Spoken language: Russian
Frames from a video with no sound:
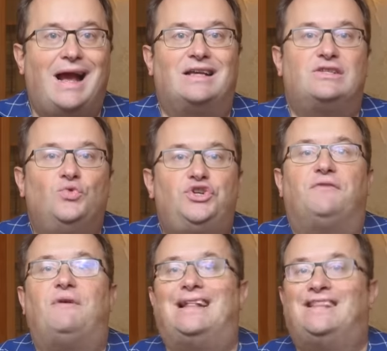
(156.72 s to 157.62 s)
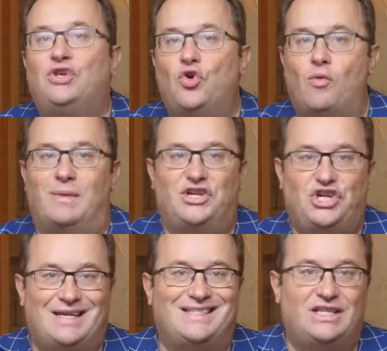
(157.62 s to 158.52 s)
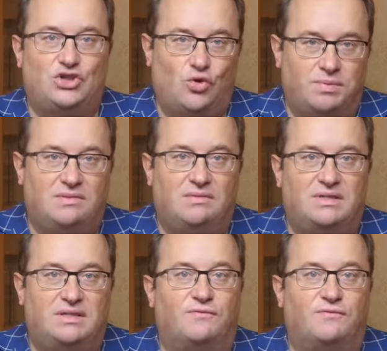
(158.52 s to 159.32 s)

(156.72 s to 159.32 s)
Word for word: А случаев отъема частной собственности